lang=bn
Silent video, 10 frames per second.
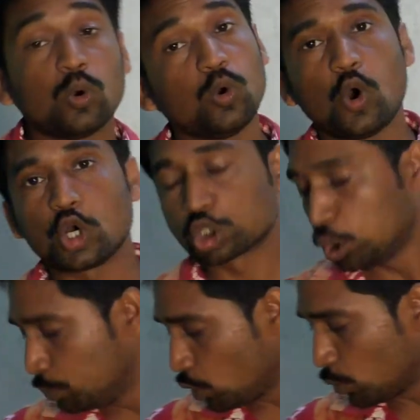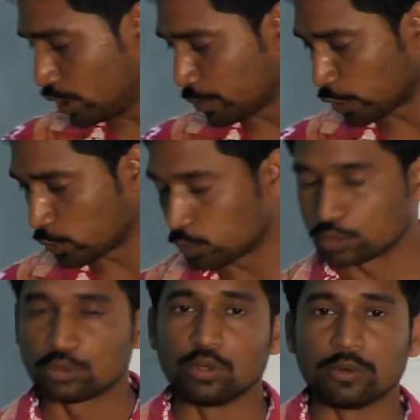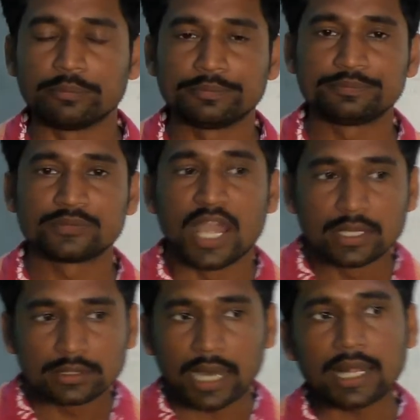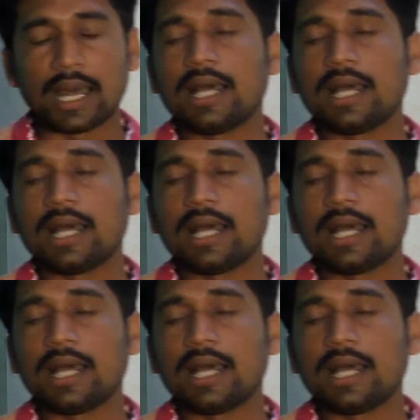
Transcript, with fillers: ও অসভ্য বলে মনে করত তারা